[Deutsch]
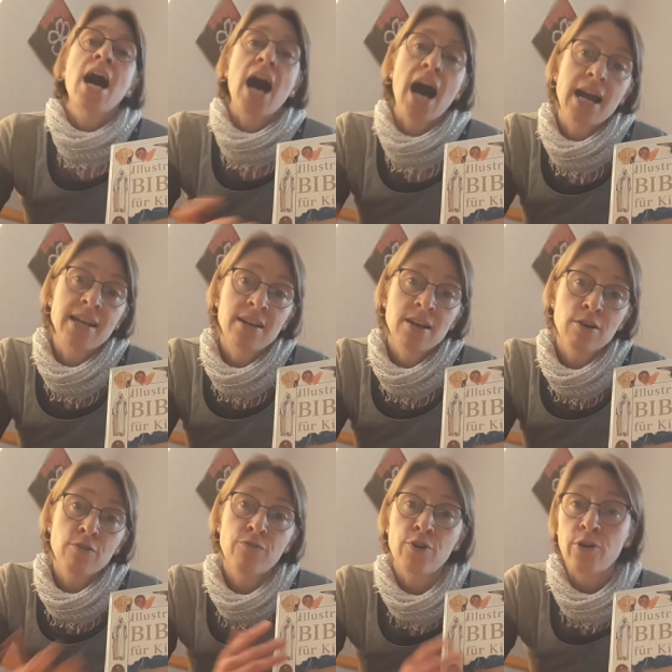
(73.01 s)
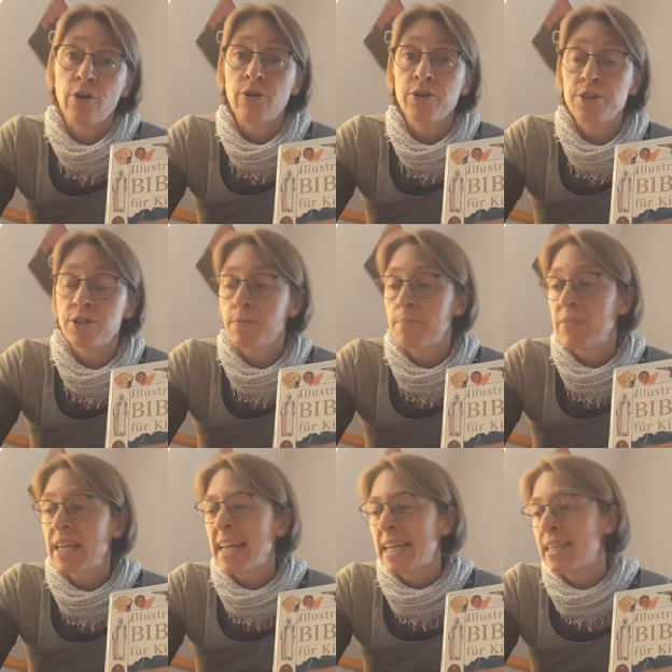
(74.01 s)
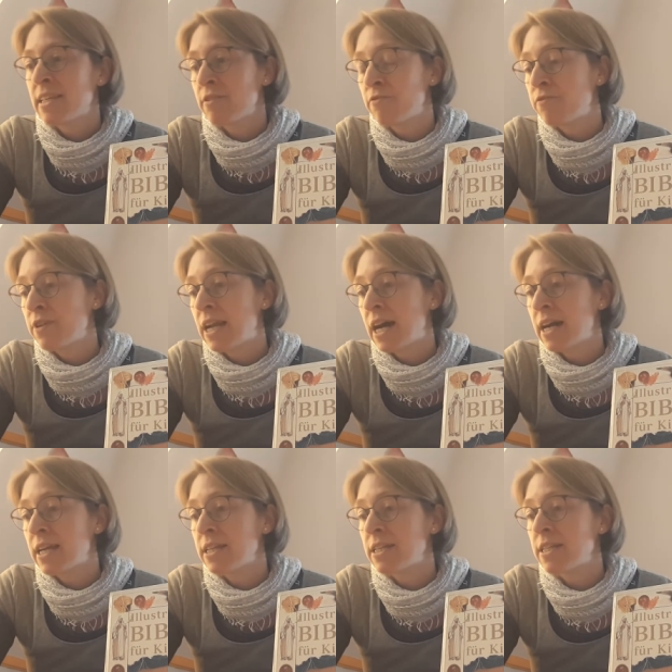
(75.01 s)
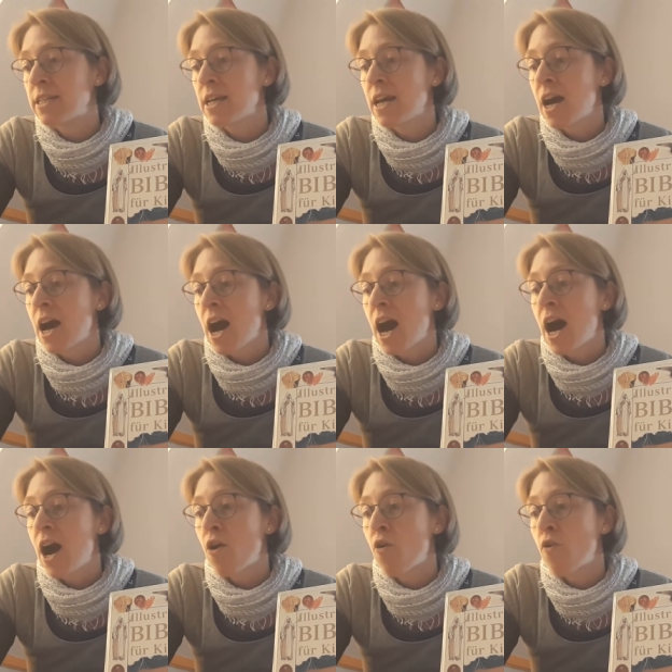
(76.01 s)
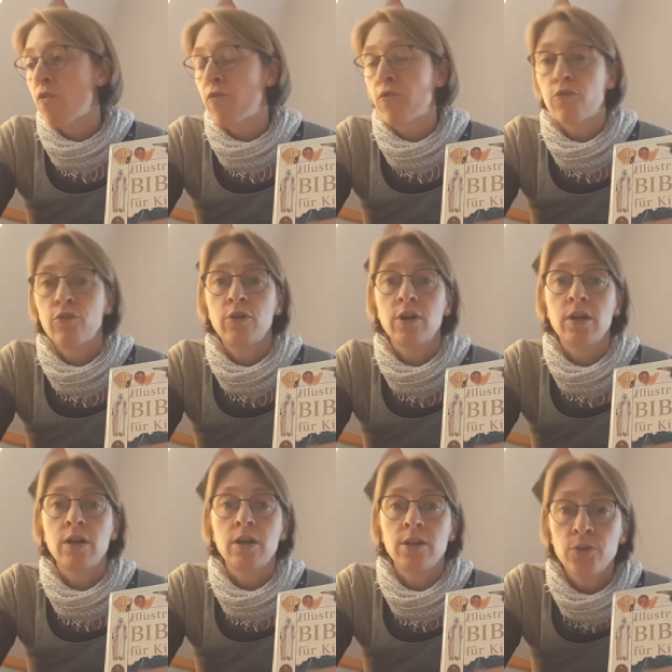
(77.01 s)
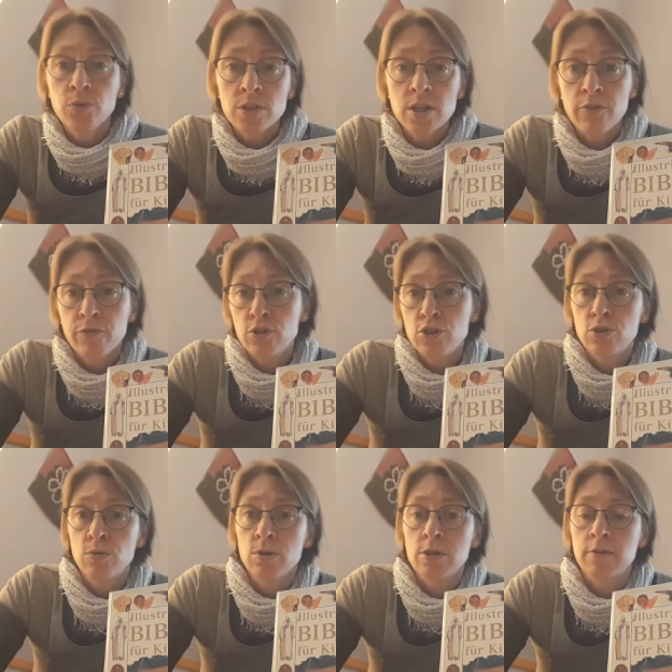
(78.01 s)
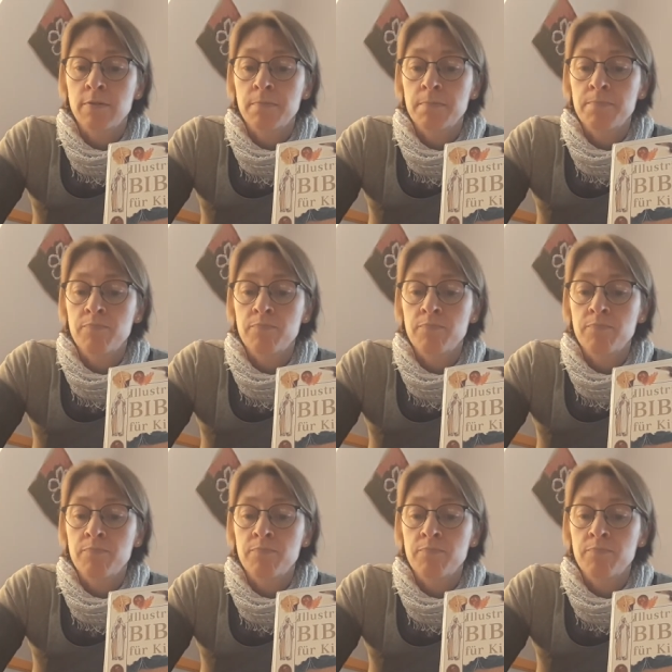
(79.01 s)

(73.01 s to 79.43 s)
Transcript: Andere von euch sind vielleicht auf Josef gestoßen.